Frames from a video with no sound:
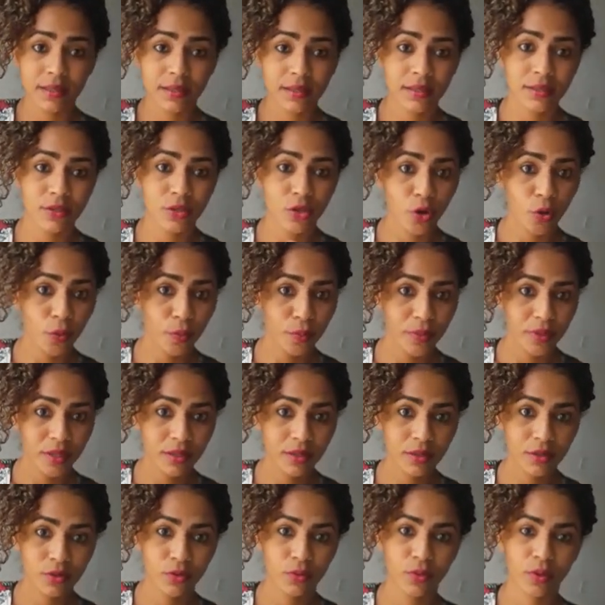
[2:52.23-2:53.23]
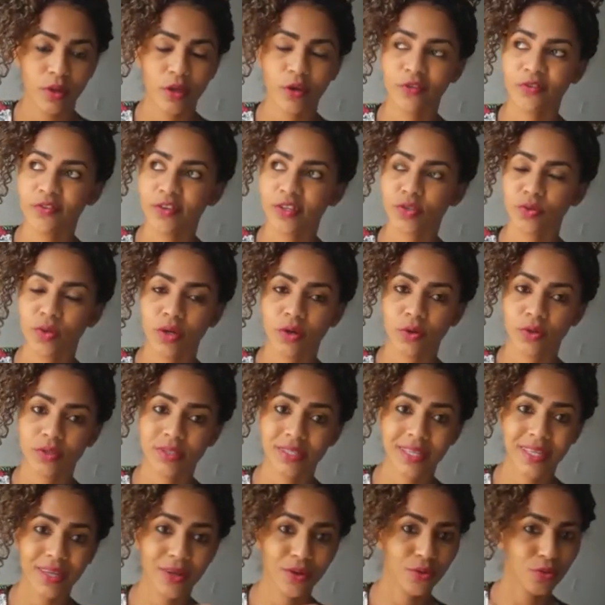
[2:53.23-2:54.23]
E domingo eu fiz uma
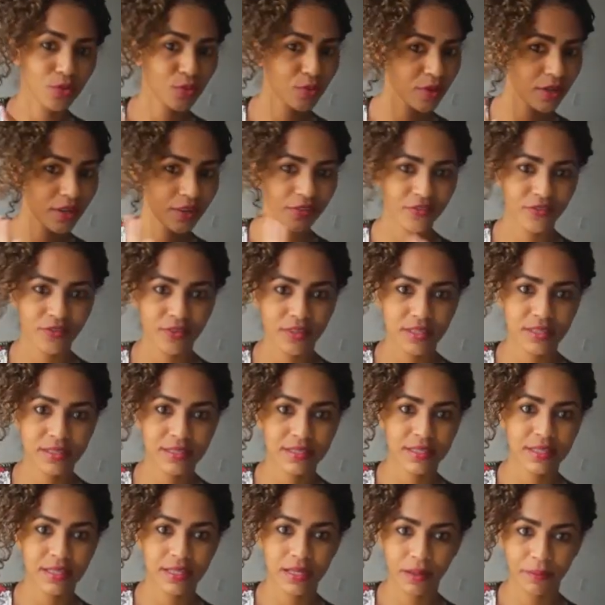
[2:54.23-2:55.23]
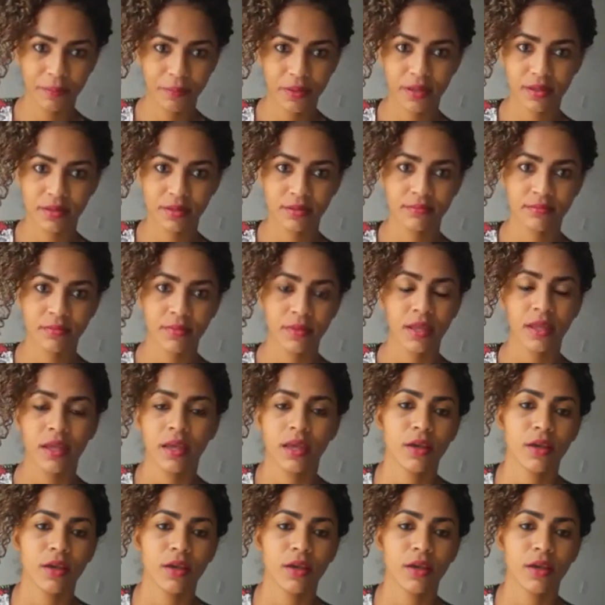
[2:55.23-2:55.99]
coisa que eu nunca fiz e amei.